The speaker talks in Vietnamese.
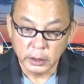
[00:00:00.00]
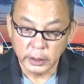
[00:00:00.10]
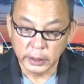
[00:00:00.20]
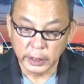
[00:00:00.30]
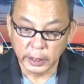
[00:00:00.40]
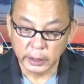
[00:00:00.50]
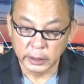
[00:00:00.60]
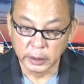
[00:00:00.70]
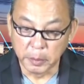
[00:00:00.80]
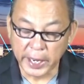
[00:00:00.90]
Thì uh,
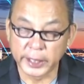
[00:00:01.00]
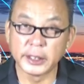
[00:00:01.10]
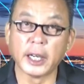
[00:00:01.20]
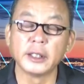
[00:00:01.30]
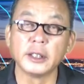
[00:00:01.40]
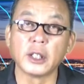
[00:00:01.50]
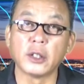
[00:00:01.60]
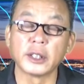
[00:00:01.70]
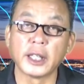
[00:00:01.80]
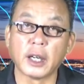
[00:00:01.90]
người mẹ chở người
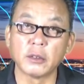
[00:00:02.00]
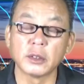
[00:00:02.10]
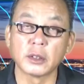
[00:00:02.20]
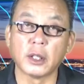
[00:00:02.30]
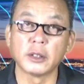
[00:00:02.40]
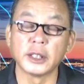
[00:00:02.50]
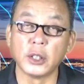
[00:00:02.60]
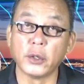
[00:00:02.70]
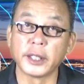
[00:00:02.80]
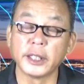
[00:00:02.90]
con đi học, con thì
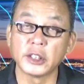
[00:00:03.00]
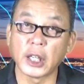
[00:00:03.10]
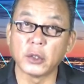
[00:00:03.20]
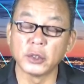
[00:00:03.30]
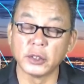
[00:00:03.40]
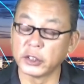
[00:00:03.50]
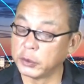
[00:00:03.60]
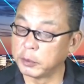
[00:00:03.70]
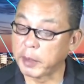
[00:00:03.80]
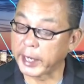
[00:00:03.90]
ngồi ghế sau nhưng
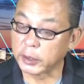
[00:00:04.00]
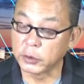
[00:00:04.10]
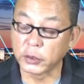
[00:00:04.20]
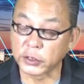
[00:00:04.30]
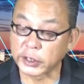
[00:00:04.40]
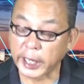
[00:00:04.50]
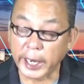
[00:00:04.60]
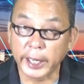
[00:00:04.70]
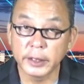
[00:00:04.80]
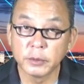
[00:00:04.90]
mà người mẹ cũng còn
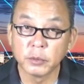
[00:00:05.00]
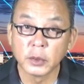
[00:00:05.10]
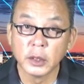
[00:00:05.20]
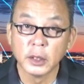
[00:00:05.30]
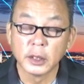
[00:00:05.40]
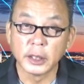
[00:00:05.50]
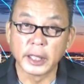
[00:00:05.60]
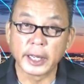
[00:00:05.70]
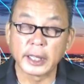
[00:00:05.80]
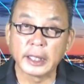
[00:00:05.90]
trẻ thì
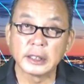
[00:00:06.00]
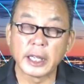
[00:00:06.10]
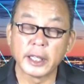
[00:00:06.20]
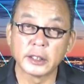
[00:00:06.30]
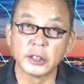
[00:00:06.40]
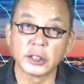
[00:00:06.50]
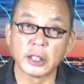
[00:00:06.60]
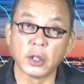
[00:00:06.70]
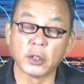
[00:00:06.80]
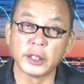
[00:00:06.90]
đang lái xe trên xa
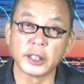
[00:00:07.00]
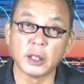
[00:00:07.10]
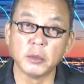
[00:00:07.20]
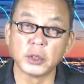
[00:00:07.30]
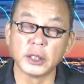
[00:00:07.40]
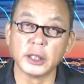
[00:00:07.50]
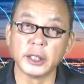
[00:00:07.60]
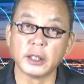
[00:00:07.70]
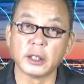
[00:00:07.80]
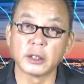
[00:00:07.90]
lộ thì có một
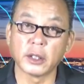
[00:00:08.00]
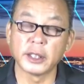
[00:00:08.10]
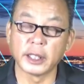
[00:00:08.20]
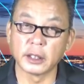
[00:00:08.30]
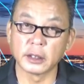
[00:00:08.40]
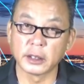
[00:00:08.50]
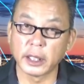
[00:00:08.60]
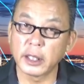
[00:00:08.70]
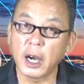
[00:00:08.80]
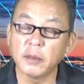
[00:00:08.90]
người họ nói rằng
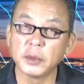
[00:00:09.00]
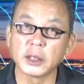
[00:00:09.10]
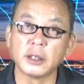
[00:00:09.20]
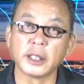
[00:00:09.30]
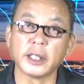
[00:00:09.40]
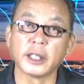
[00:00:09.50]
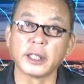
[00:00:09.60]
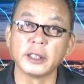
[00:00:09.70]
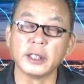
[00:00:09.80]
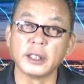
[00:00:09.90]
cut off nó có nghĩa là
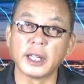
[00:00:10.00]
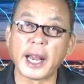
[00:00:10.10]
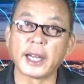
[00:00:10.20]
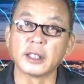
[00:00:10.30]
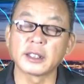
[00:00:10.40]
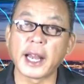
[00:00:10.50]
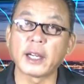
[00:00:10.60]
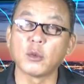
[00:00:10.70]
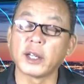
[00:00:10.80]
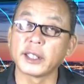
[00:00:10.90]
cái người lạng
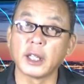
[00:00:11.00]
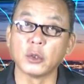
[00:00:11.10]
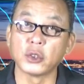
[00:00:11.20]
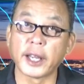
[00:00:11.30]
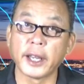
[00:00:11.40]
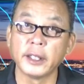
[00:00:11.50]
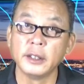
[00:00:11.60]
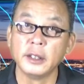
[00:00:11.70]
tạt qua cái đầu xe